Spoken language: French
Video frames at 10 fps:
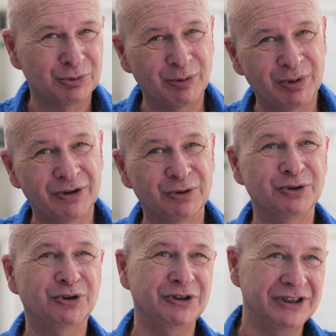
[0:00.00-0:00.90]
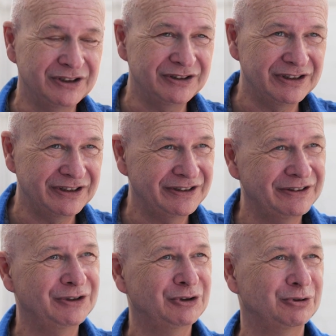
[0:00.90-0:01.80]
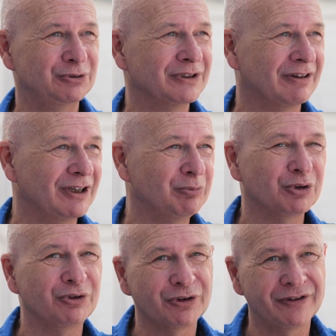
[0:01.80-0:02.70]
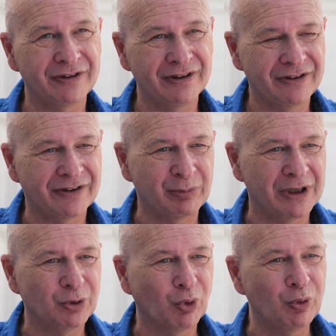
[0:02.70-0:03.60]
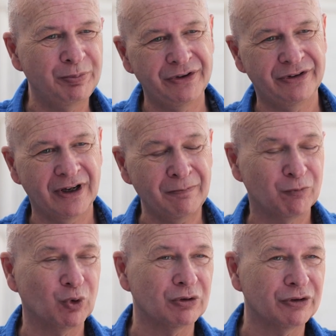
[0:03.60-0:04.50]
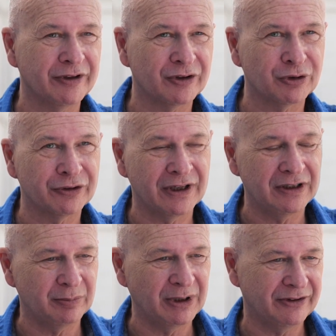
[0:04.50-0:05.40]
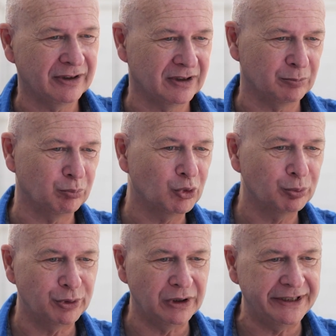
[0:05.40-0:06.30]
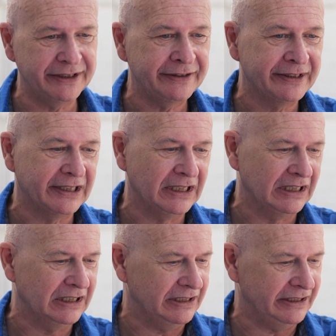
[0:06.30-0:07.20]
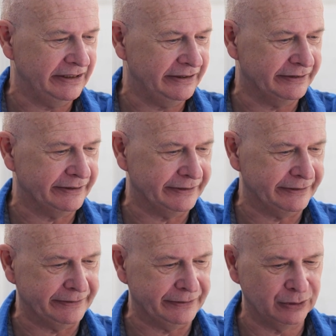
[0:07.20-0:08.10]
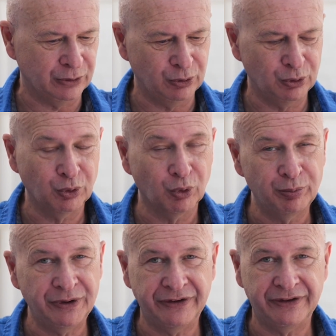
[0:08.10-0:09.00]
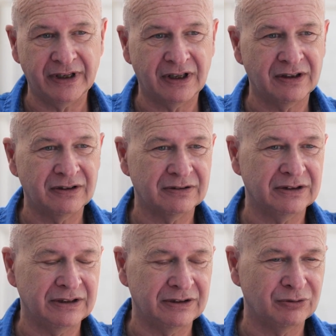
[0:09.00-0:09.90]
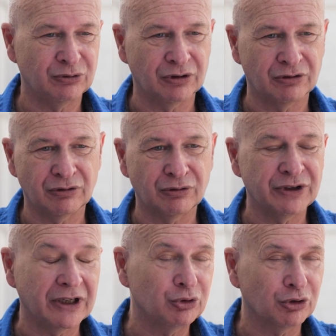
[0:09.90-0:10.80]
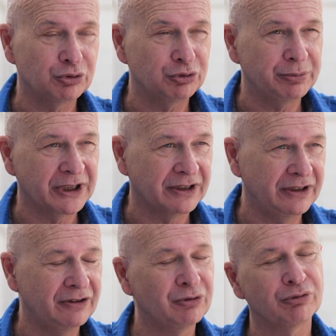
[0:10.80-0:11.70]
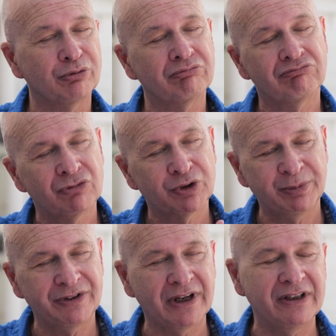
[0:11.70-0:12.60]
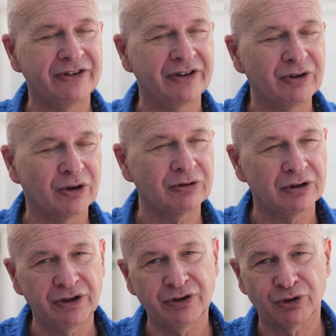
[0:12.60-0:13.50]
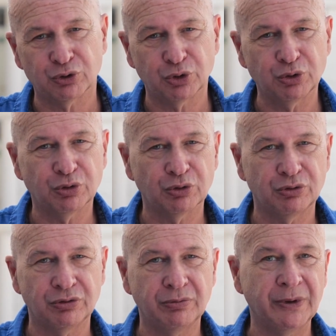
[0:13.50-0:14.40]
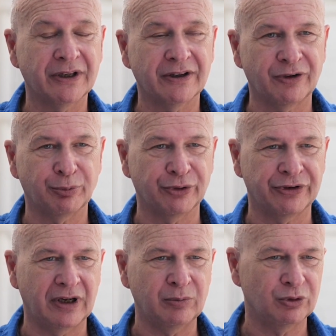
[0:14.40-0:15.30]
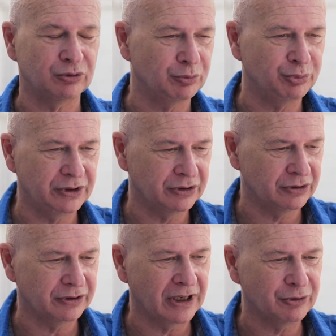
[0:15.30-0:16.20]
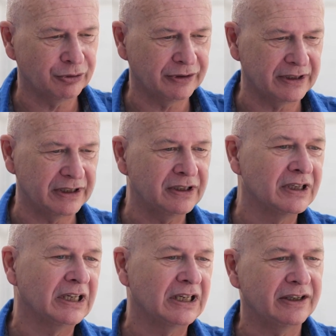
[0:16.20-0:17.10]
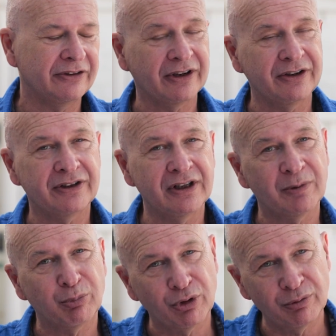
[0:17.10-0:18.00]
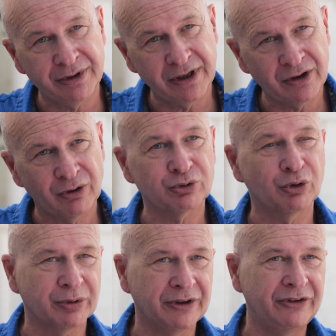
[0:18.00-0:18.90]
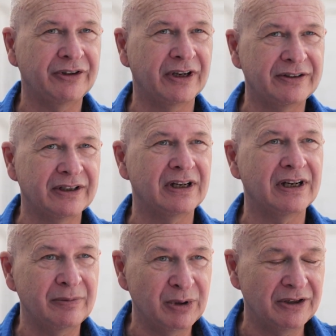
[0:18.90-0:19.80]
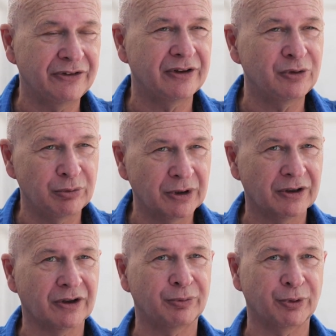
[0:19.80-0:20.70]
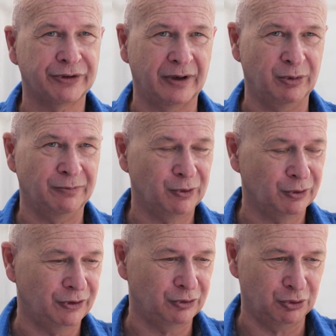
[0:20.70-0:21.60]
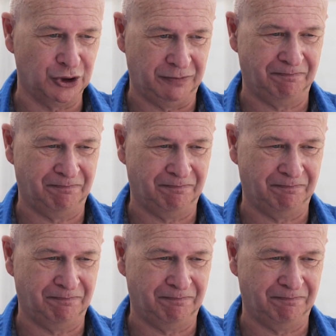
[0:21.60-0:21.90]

m'appelle euh, Denis Didier, je travaille pour une société qui s'appelle Groupe ISIA, dont le siège social est basé à Montpellier. Et euh, le groupe ISIA est un acteur du numérique spécialisé dans les enjeux autour du numérique responsable depuis euh, quelques années. Et ça a été la première entreprise qui a été labellisée numérique responsable sur ces sujets.